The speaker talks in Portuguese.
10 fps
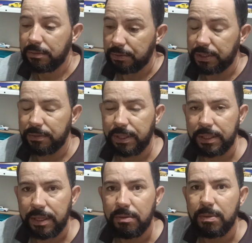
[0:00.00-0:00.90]
você vai
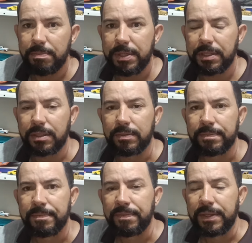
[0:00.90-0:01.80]
ter uma perca.
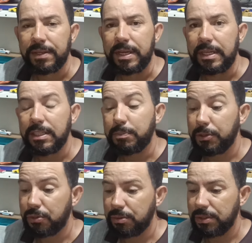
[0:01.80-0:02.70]
E aí as
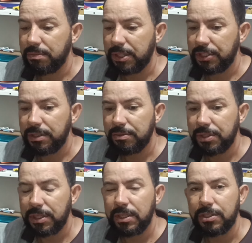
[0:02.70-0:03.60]
pessoas imaginam o
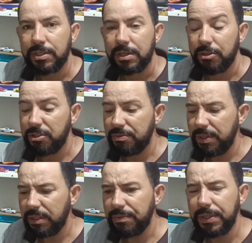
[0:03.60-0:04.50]
seguinte: eu
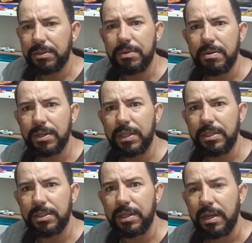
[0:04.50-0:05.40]
devia ter feito um
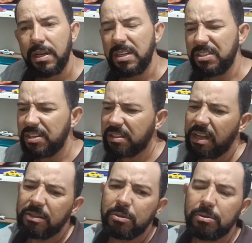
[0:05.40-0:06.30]
on-grid,
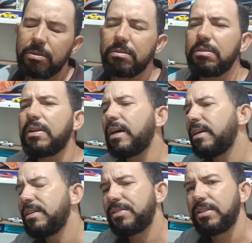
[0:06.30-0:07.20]
injetado tudo da
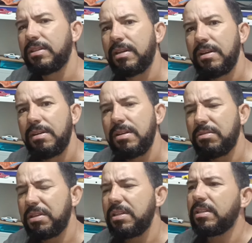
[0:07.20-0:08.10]
rede, e
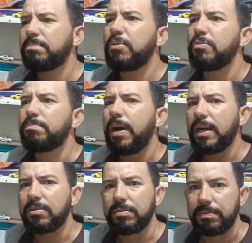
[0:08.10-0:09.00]
eu teria
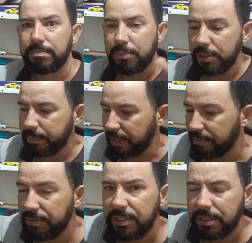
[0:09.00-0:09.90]
poupado. Pois bem,
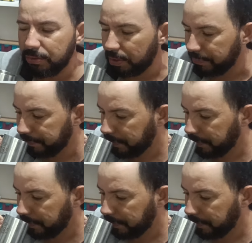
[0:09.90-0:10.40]
veja só.